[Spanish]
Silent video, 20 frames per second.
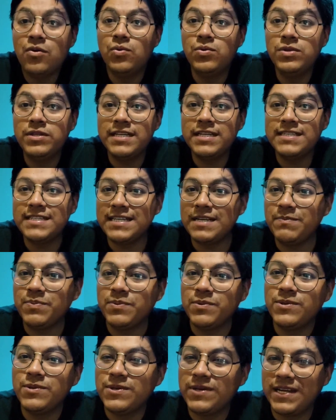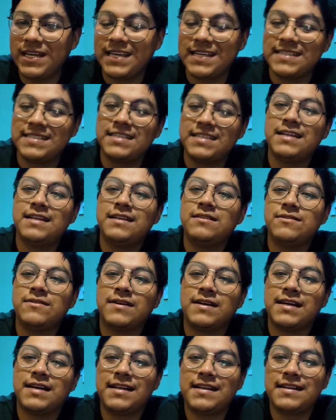Un tercer punto que quisiera
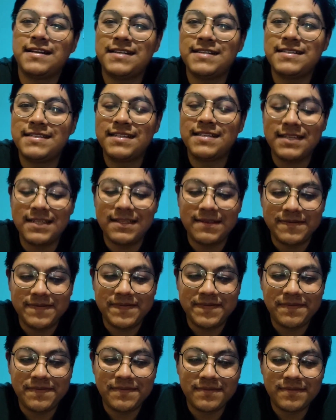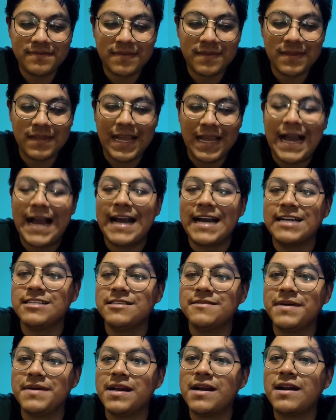tocar en este
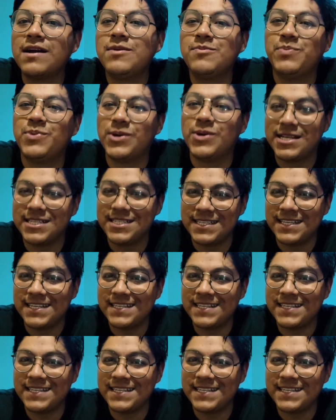iceberg, por así